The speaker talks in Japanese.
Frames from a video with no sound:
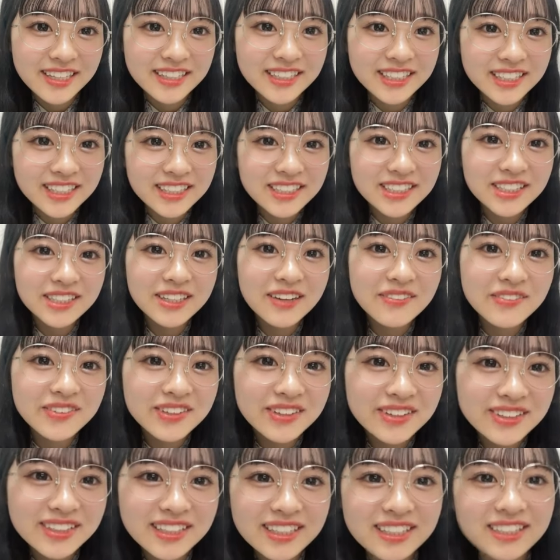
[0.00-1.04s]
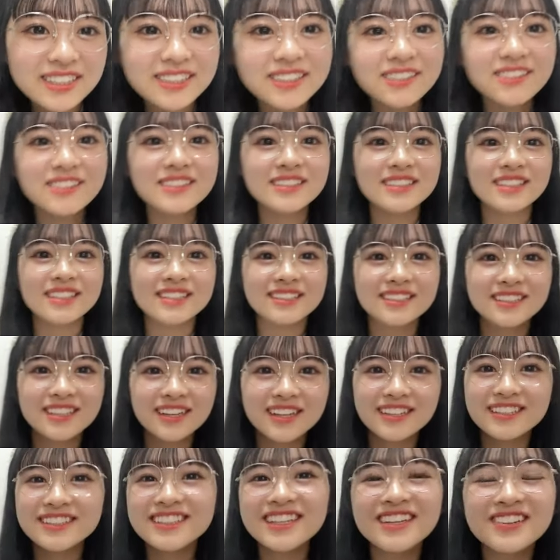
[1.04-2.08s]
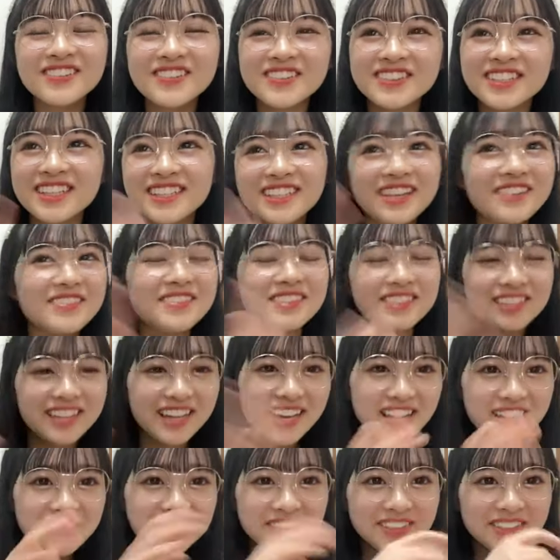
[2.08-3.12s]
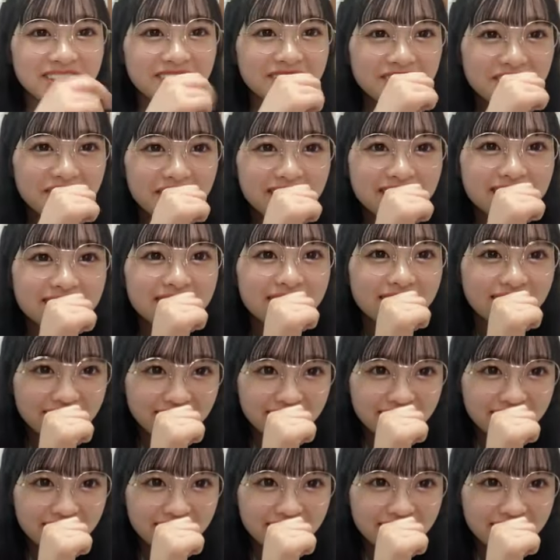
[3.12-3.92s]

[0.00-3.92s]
身長はプロフィール通りですかいやもうで多分だいぶ伸びましたよ